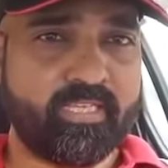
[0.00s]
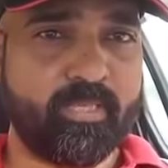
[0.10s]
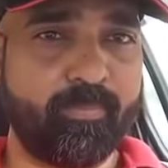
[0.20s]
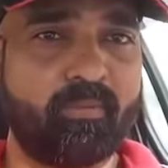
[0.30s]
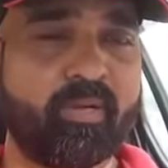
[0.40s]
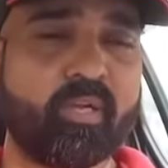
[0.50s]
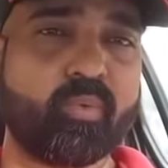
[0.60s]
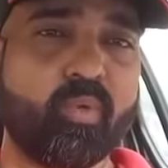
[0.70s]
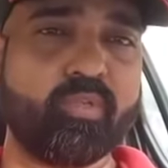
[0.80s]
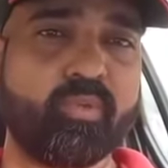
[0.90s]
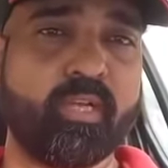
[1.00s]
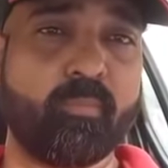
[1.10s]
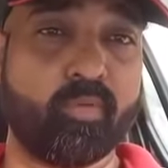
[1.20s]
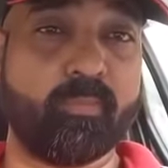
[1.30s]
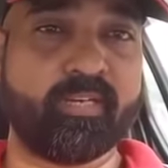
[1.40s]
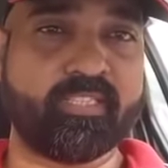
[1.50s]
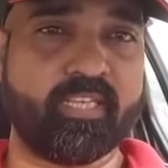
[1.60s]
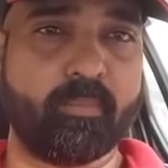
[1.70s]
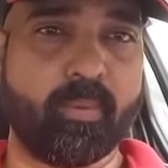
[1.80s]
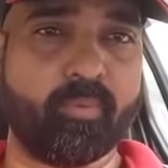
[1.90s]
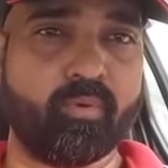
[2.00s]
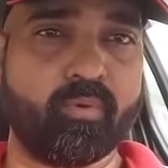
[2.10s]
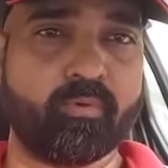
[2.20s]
இப்போ வாங்க குவித்துடைய முக்கியமான செய்திகளை பார்ப்போம்